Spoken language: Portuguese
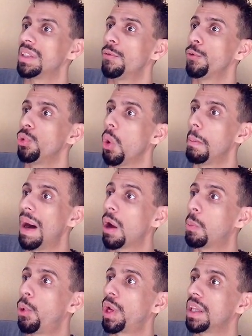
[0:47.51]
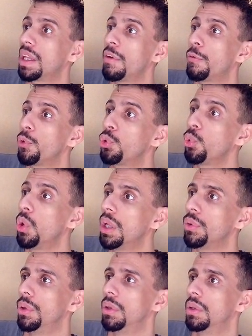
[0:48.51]
quase afundou um barco porque ele estava
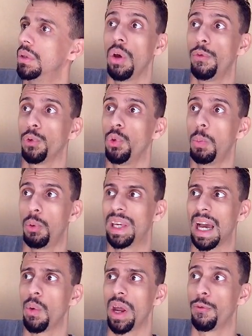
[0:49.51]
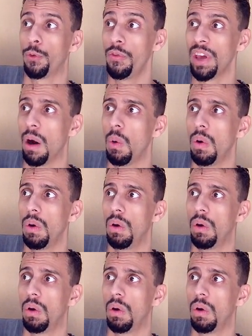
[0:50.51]
flutuando. Só não afundou porque a água era fluvial.